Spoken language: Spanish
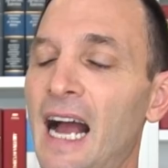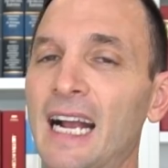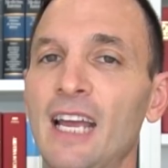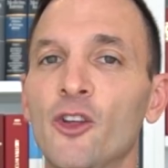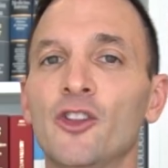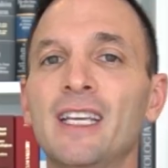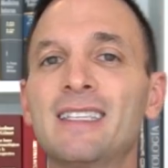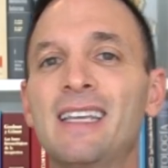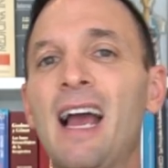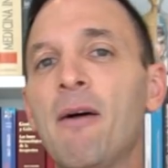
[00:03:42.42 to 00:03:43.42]
Acá es donde
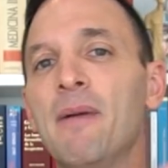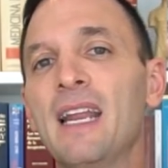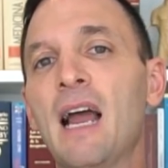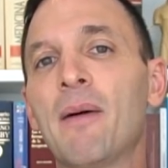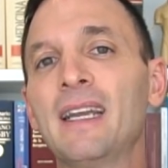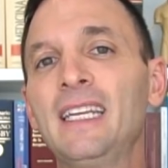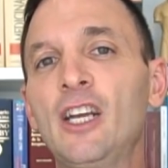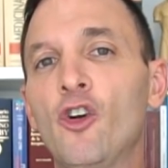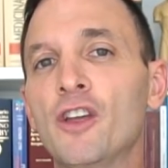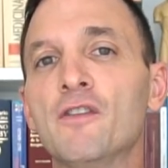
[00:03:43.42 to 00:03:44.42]
se abre el
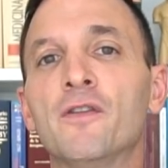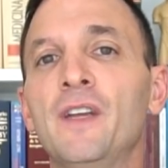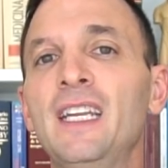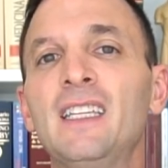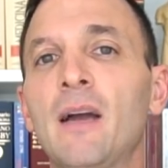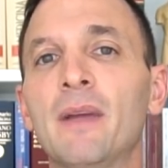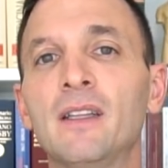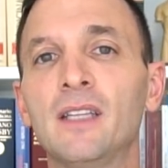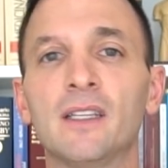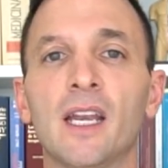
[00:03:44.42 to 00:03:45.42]
abanico
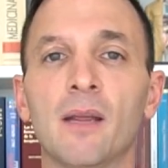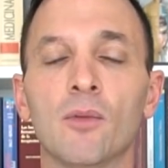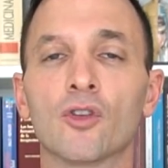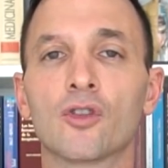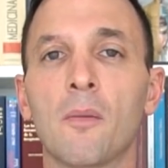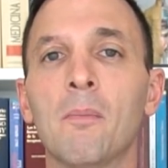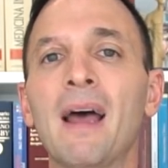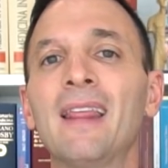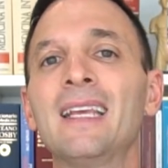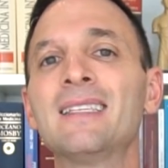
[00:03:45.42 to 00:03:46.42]
infinitamente y tenemos
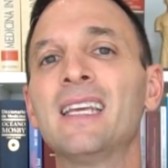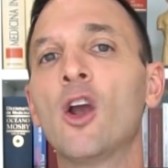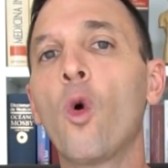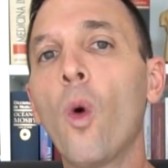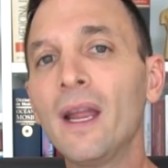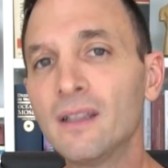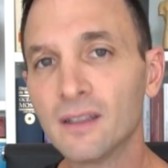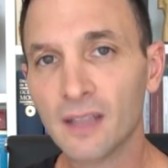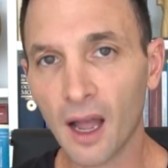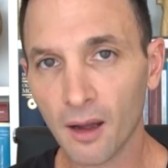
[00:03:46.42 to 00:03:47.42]
más de
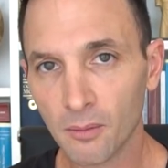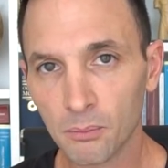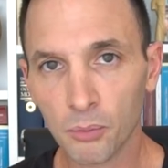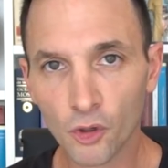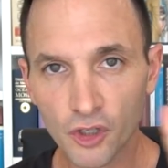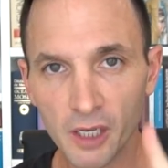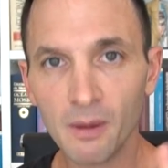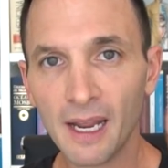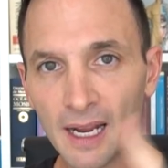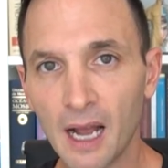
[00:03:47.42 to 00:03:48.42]
50
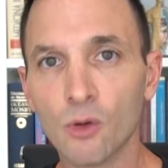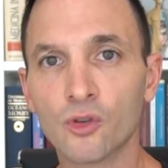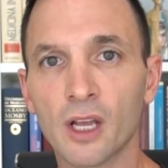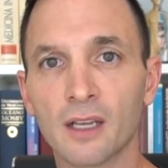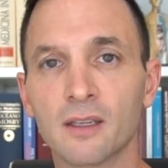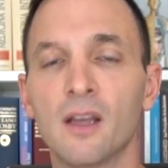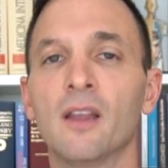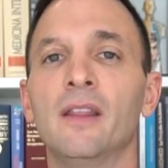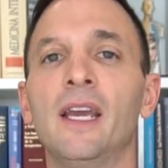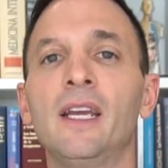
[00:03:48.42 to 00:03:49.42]
posibles causas
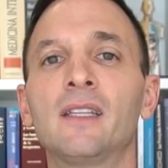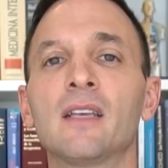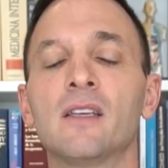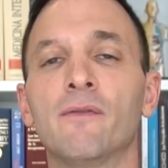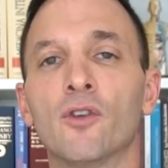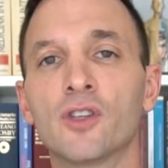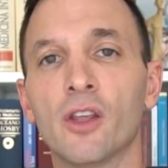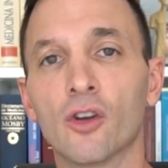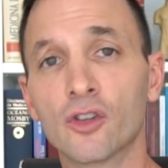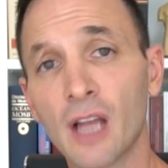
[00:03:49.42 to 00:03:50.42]
de esta sifosis
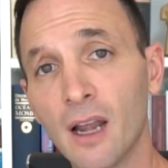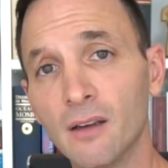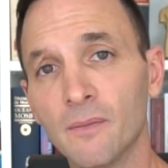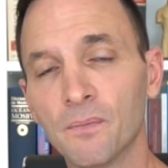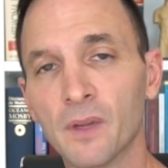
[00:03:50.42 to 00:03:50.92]
dorsal